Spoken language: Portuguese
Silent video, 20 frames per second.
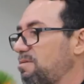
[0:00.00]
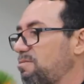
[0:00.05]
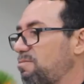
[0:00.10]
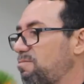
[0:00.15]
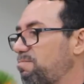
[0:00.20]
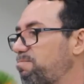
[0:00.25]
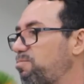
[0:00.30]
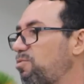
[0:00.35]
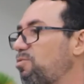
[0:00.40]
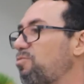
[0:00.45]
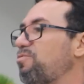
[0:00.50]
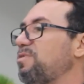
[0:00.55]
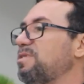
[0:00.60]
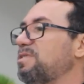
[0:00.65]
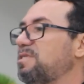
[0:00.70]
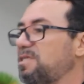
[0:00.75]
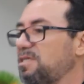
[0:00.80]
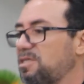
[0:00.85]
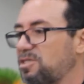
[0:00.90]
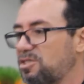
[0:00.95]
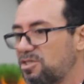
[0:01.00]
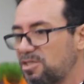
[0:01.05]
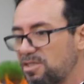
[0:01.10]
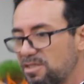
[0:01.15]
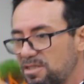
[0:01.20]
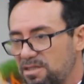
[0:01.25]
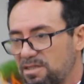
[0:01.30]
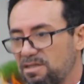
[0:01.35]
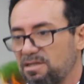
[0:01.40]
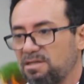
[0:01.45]
um povo
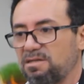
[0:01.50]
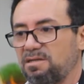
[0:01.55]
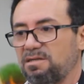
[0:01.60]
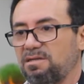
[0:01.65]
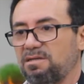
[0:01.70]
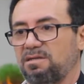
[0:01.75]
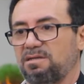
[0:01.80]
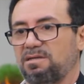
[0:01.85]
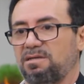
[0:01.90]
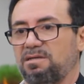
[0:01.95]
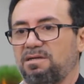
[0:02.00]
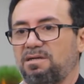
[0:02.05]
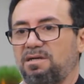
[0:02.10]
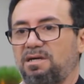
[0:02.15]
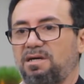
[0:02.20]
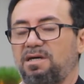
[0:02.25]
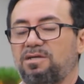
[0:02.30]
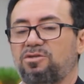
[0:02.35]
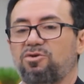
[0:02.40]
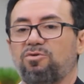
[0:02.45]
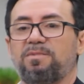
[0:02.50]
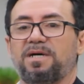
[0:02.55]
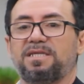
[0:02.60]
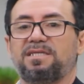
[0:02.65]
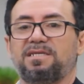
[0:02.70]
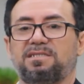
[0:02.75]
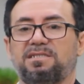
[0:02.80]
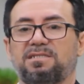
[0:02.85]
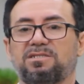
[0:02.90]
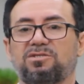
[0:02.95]
insistir em tomar
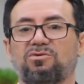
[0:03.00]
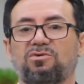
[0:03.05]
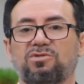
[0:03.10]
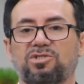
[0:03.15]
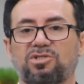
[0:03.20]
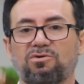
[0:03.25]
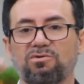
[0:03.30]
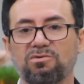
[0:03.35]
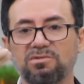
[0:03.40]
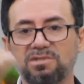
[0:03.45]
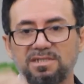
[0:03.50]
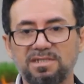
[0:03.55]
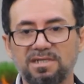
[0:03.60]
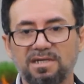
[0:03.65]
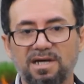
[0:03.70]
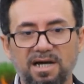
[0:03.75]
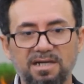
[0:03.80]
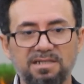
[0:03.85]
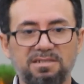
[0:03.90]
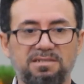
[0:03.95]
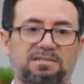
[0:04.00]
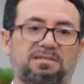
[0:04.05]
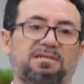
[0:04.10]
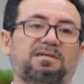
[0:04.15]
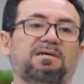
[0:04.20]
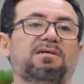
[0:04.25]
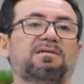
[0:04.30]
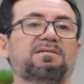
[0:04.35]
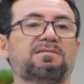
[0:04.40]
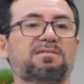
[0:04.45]
decisões cruciais
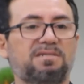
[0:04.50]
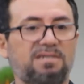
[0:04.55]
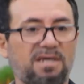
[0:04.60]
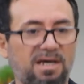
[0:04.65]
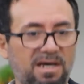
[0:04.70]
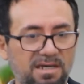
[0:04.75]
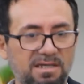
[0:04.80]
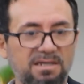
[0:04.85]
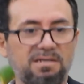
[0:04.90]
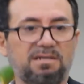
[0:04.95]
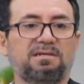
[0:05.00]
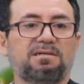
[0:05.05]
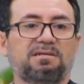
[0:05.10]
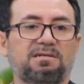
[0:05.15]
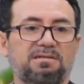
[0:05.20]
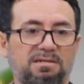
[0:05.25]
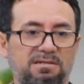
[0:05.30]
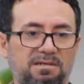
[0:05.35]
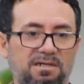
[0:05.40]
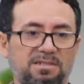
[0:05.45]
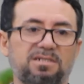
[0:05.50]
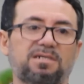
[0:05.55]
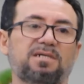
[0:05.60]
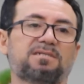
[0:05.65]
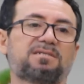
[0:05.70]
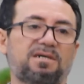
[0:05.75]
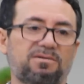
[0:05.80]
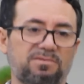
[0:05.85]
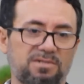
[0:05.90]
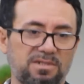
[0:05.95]
sem a
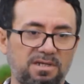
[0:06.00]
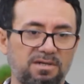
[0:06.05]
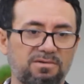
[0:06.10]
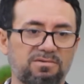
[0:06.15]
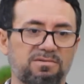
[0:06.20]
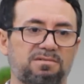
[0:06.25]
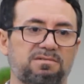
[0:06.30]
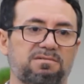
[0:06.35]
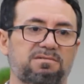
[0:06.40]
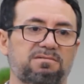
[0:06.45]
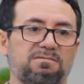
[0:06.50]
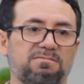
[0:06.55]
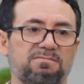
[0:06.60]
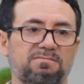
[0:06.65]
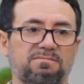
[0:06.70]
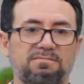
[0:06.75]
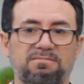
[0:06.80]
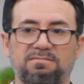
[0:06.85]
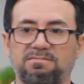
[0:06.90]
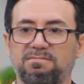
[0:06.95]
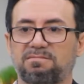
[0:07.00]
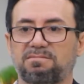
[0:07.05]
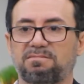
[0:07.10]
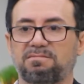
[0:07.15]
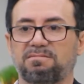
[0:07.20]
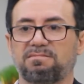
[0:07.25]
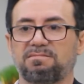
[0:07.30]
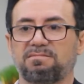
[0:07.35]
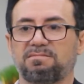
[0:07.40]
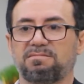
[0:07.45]
direção de Deus.
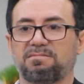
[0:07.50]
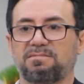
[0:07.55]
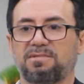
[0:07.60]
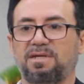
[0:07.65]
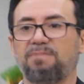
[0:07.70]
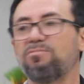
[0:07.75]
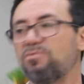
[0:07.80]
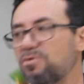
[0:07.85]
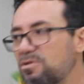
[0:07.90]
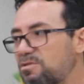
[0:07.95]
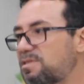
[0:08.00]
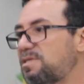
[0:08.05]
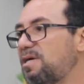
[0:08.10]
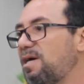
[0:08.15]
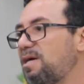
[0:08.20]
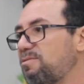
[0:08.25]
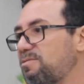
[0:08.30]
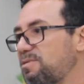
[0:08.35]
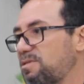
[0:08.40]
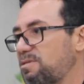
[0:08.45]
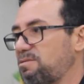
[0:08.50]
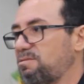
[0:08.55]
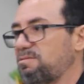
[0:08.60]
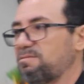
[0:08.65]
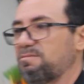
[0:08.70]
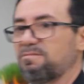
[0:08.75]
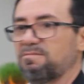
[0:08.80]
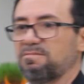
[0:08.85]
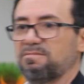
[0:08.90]
É muito sério isso.